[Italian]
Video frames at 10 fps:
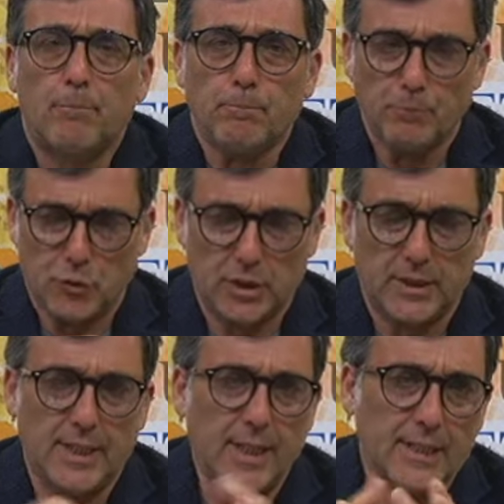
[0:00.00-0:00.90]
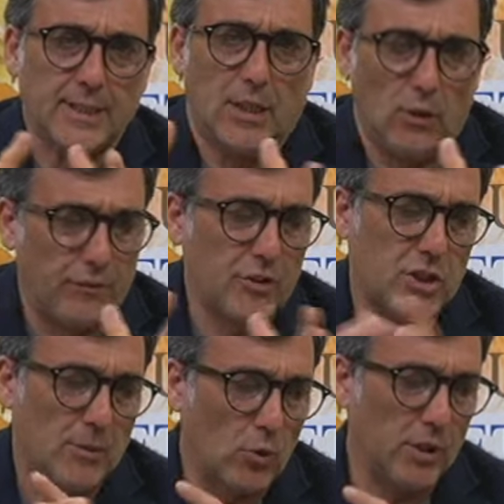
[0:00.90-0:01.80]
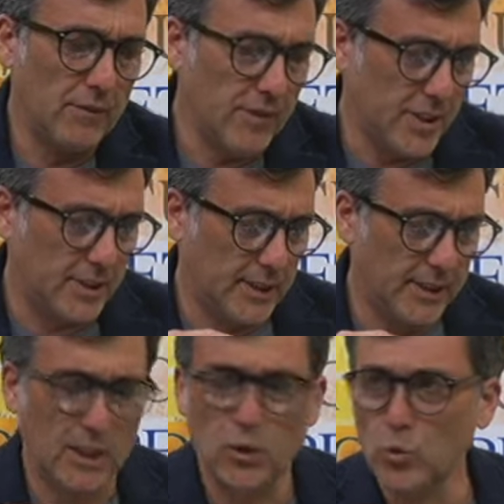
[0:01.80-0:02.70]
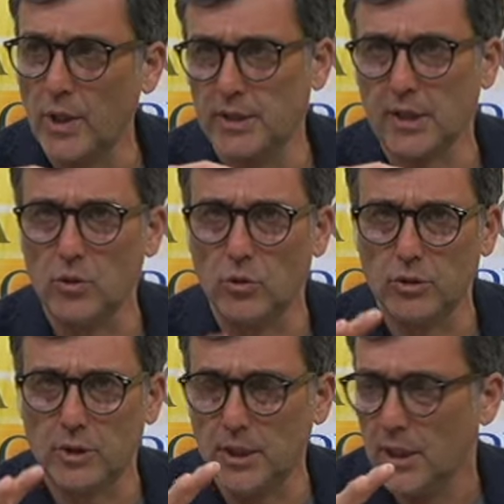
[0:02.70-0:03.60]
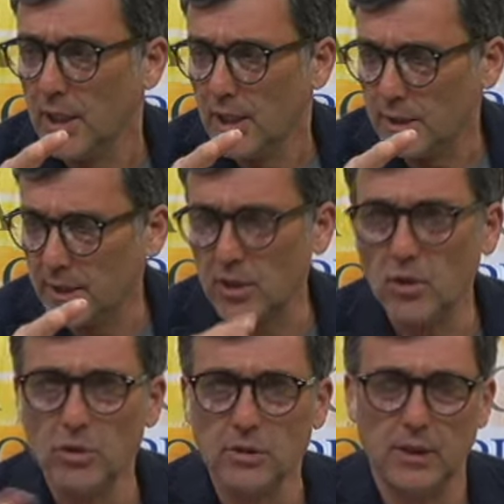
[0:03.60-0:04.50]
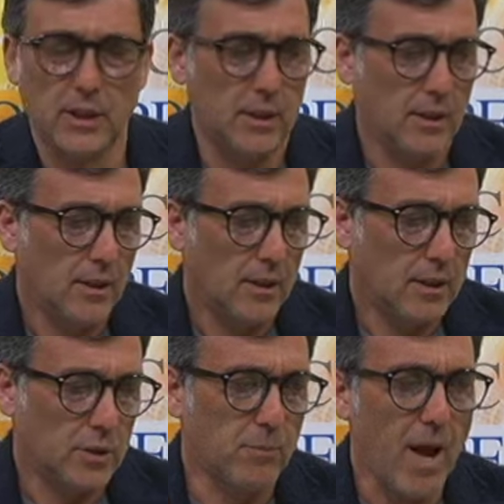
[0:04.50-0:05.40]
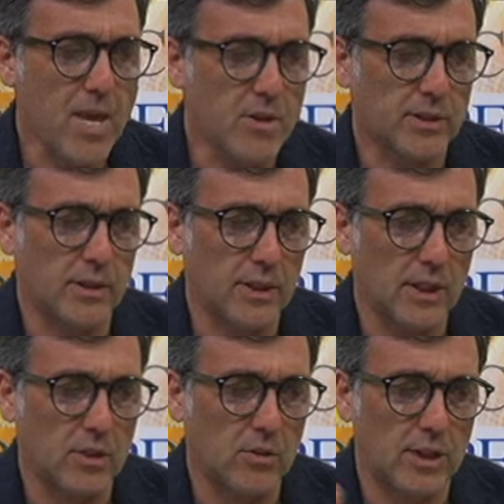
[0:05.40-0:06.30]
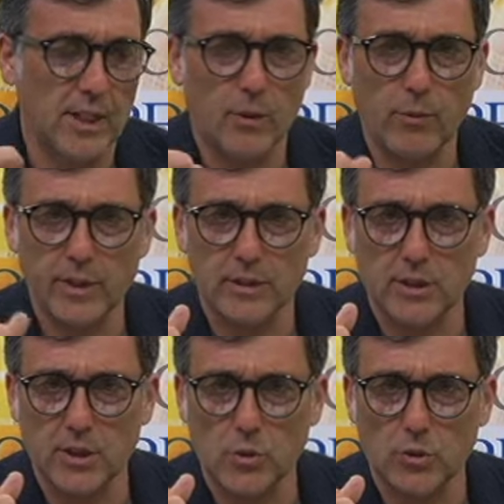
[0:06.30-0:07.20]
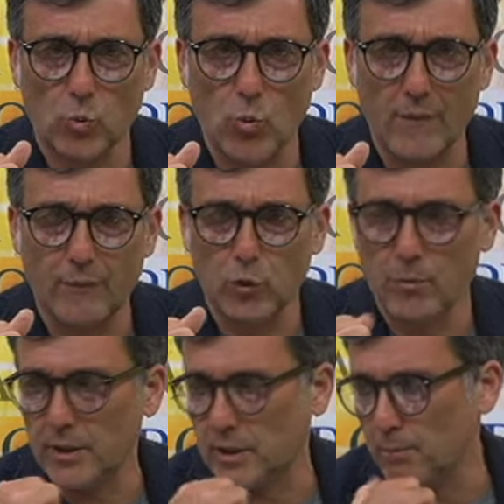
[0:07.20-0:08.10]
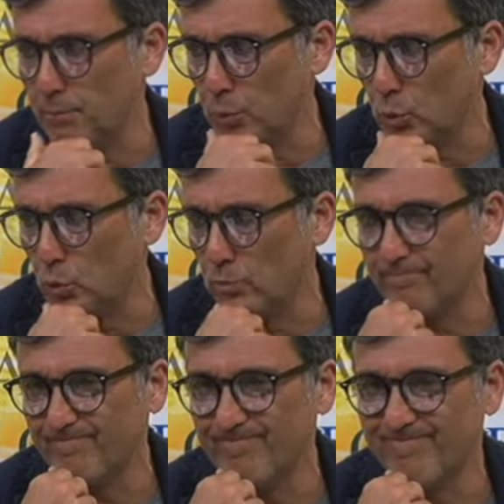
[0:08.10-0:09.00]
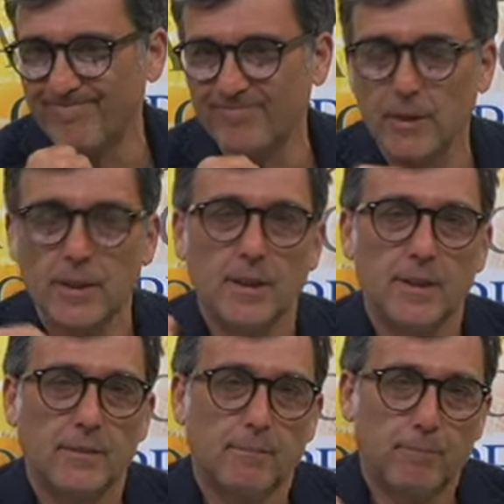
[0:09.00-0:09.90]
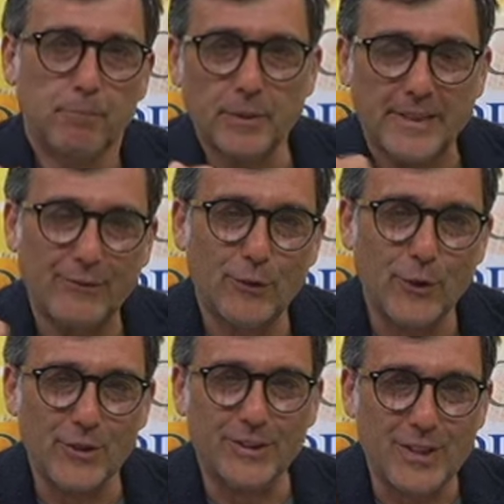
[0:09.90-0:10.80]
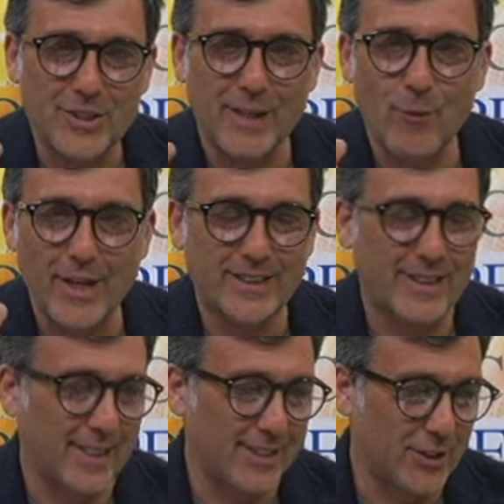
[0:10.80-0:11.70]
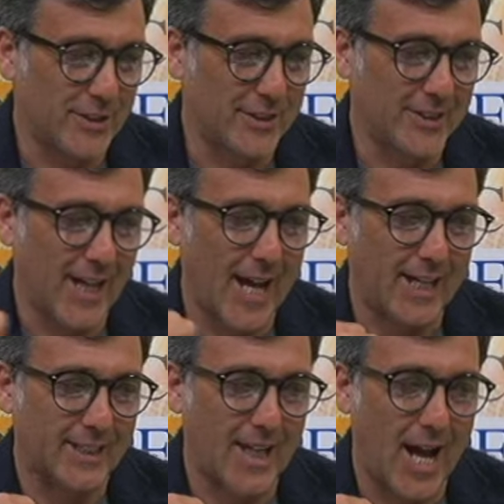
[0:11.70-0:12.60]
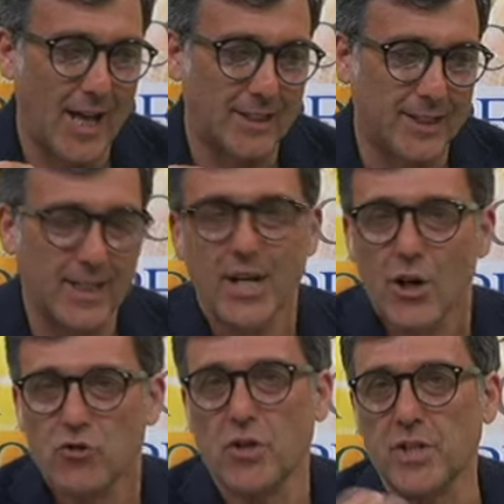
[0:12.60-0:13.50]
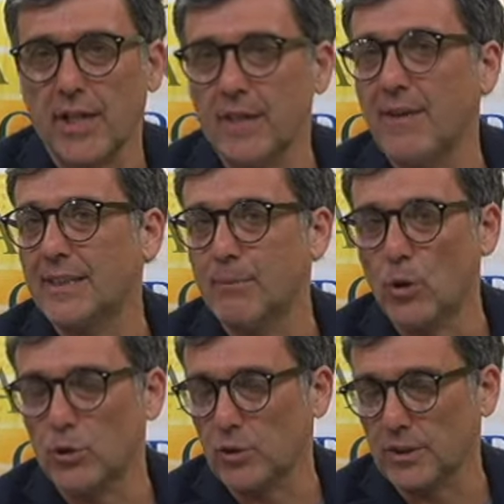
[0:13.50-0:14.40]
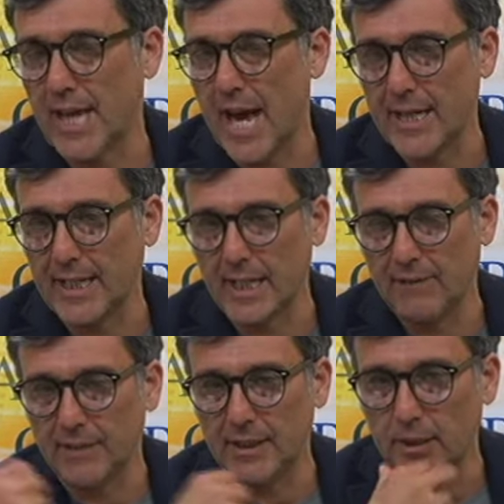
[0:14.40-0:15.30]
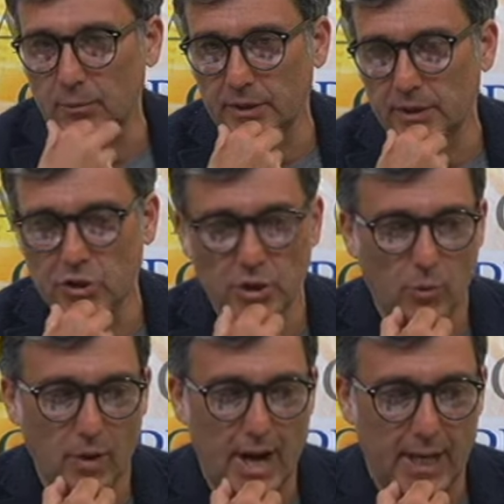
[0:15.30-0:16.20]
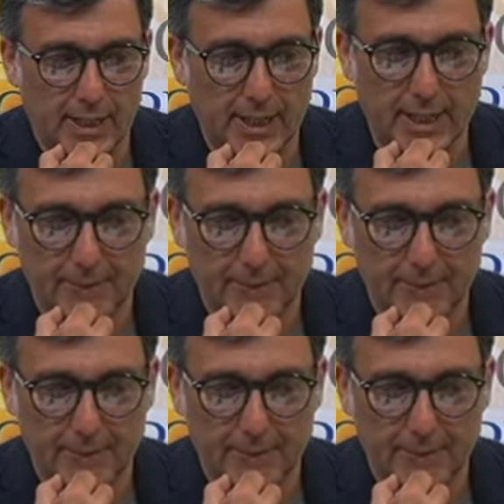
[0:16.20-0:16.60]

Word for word: città di Castello e lo facciamo con il vice sindaco Luca Secondi. Secondi, sbaglio se dico che questi quattro mesi in più potevano diciamo essere gestiti anche da altri, cioè ci arrivate molto stanchi alla fine di questi cinque anni. Eh?